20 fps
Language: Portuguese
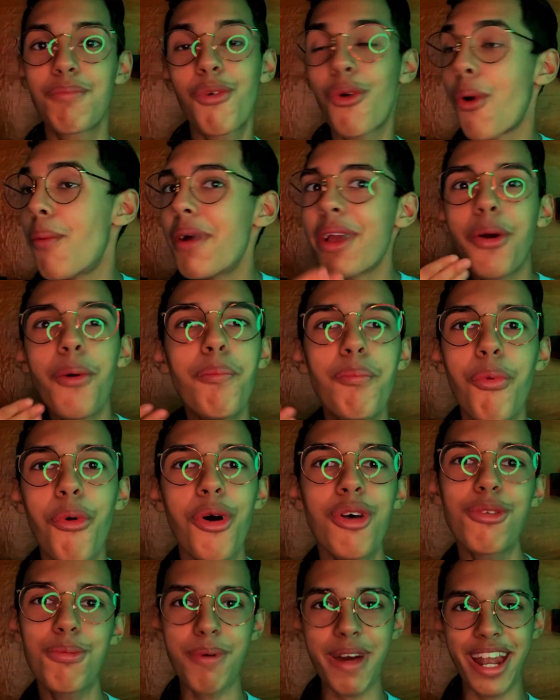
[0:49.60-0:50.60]
como é que eu
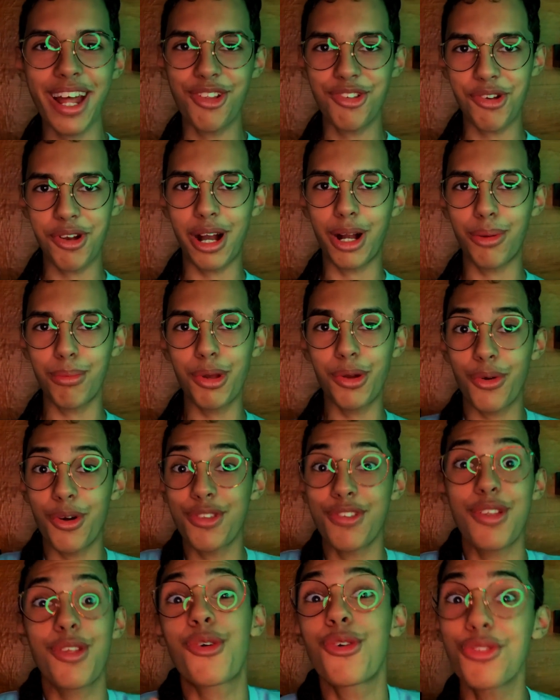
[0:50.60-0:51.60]
posso parar de jogar Clube Coin,
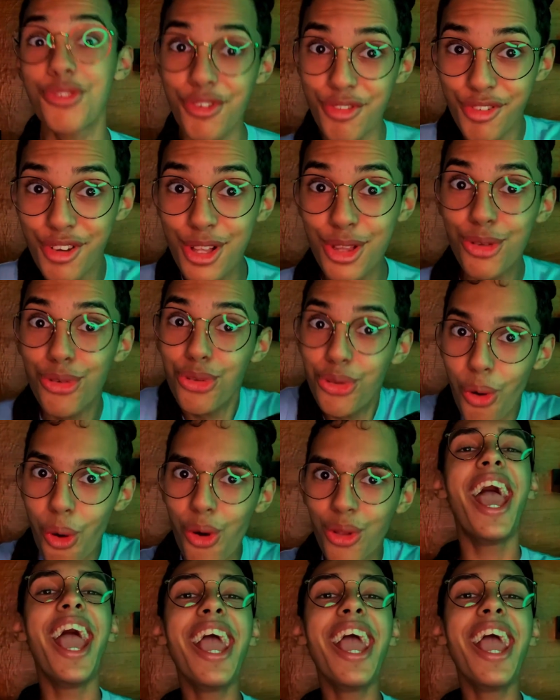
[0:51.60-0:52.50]
sendo que eu sou filho do dono?